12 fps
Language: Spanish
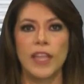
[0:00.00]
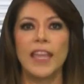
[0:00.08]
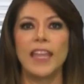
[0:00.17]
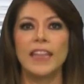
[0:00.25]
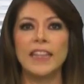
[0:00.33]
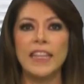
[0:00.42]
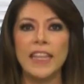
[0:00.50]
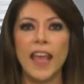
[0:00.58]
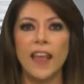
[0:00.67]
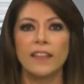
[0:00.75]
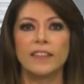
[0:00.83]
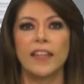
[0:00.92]
el
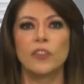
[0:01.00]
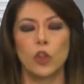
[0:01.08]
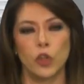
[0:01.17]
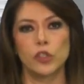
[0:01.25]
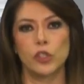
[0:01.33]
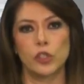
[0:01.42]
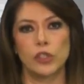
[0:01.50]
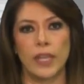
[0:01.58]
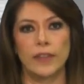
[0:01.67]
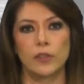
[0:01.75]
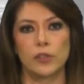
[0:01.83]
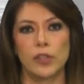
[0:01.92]
Día de Todos los
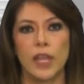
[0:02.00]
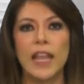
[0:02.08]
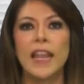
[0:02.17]
Santos,